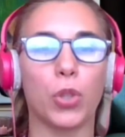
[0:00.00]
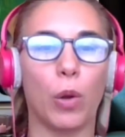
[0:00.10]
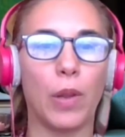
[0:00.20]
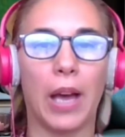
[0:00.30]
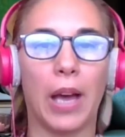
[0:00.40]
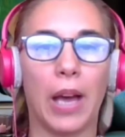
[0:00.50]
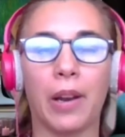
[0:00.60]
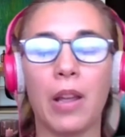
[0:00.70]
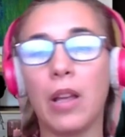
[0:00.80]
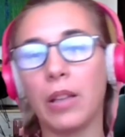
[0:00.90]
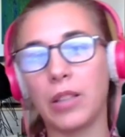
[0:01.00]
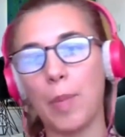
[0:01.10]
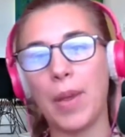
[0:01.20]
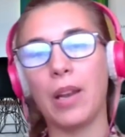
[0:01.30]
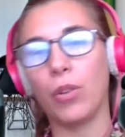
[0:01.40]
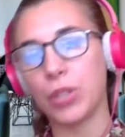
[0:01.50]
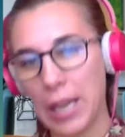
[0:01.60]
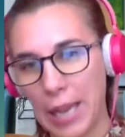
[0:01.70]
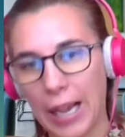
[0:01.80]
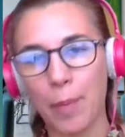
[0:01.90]
No nos podemos olvidar también, no
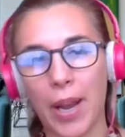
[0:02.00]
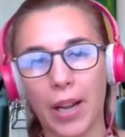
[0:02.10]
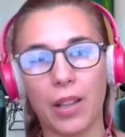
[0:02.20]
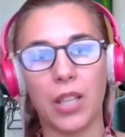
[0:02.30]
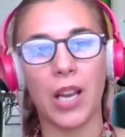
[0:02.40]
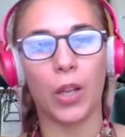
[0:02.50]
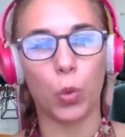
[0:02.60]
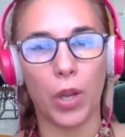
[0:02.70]
sé, la Cámara Argentina